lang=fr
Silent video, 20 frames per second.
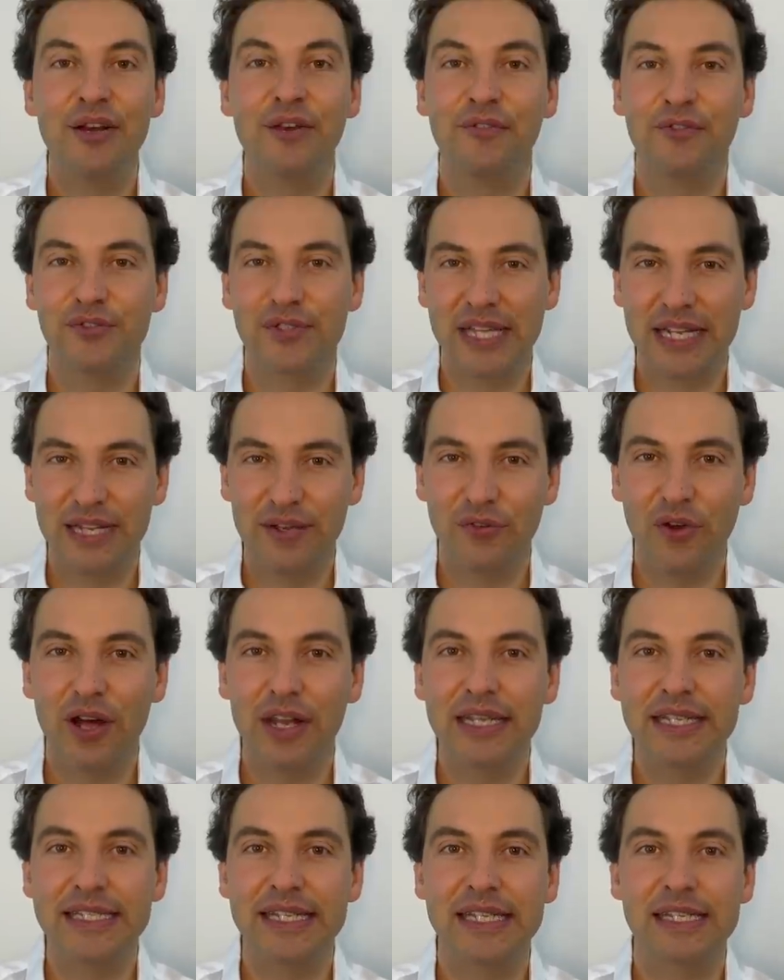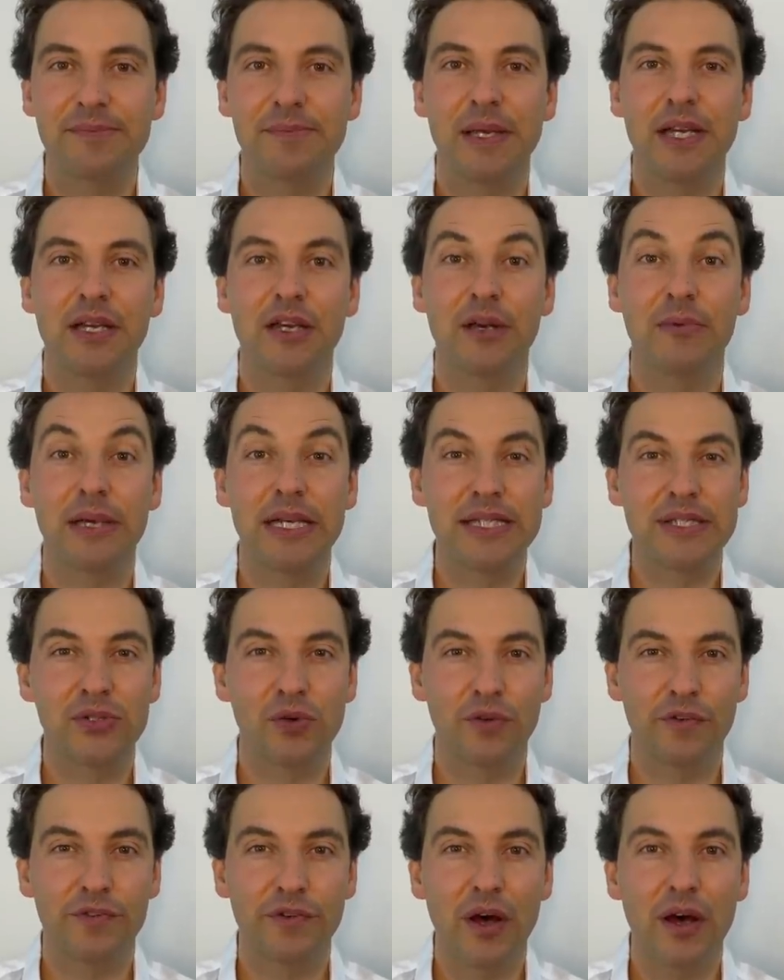Vous allez voir les aspects, comment ils
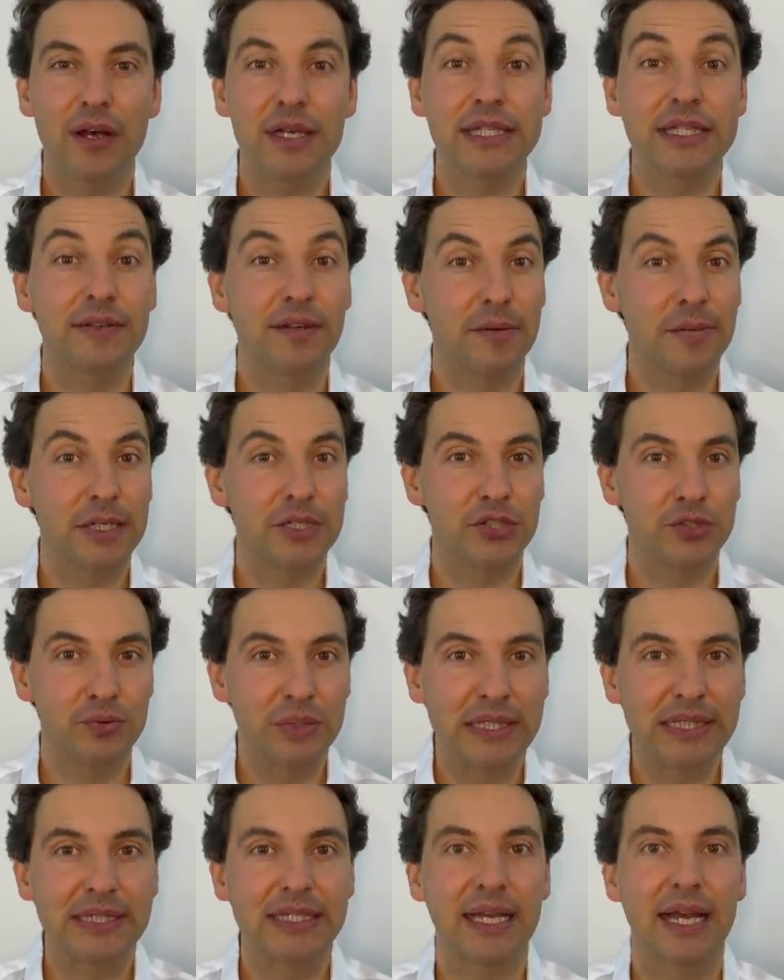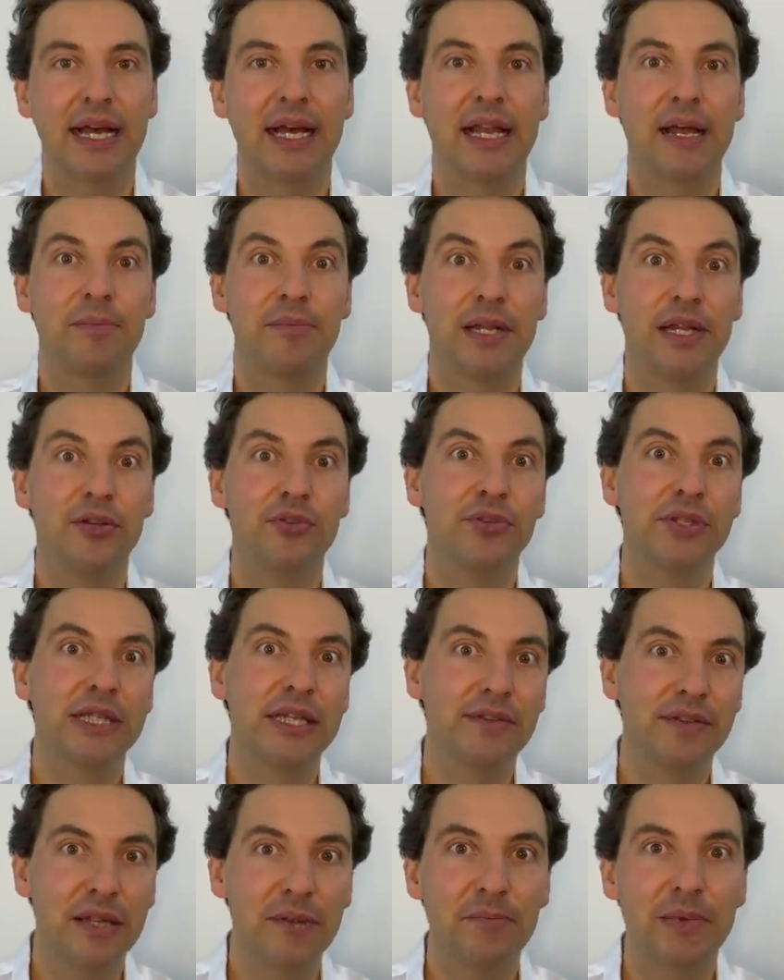sont forts. C'est vraiment suite à la pleine lune
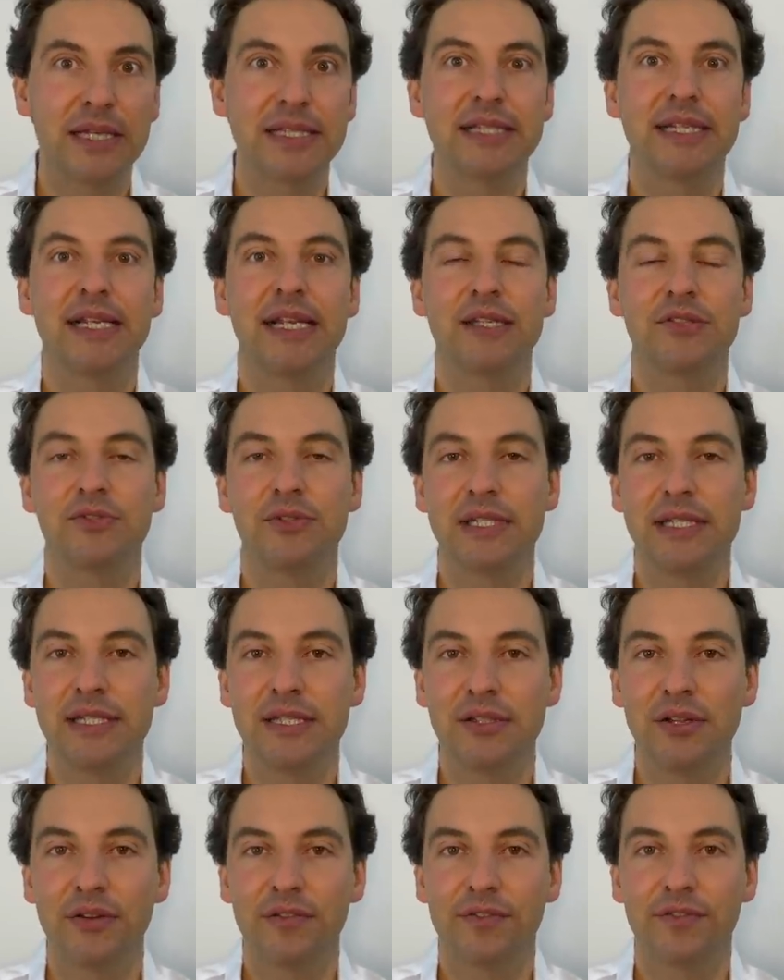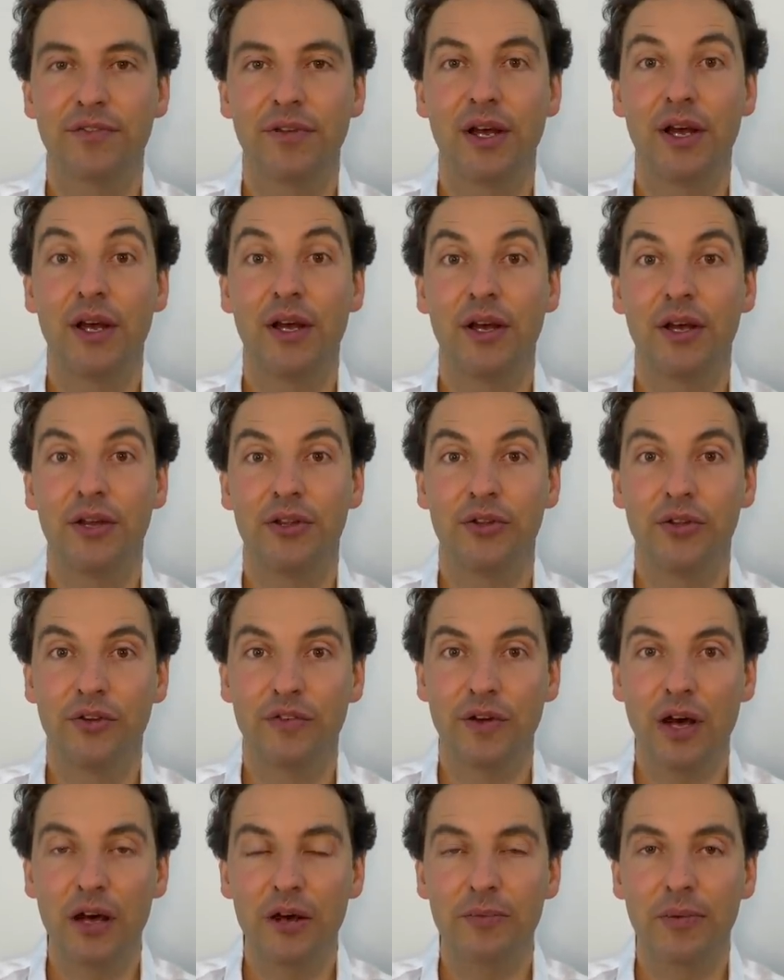qui vient de passer là du 19
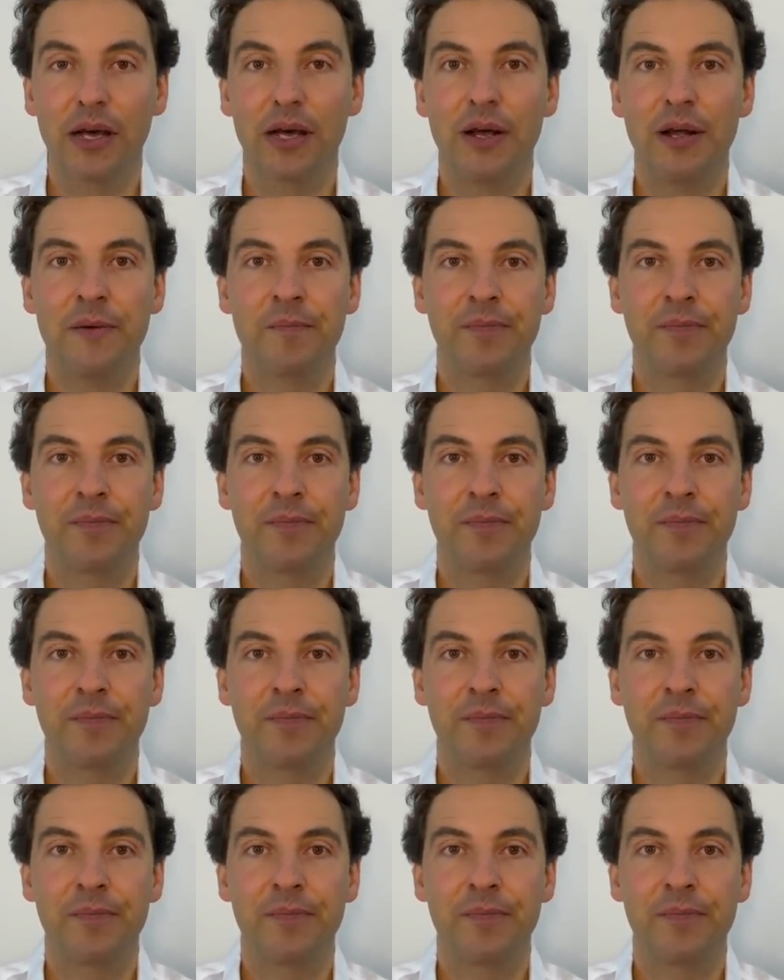novembre.